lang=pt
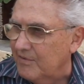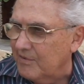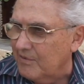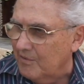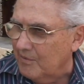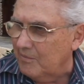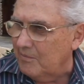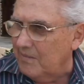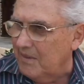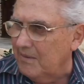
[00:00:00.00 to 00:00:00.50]

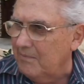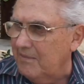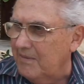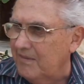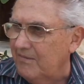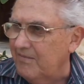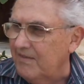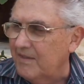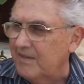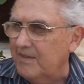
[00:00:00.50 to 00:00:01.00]
com mínimo de
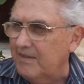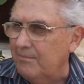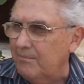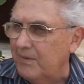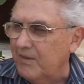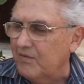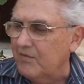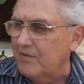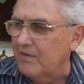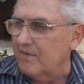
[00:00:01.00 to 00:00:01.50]
20
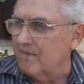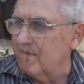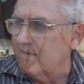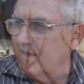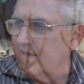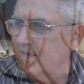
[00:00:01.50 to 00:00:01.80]
pessoas.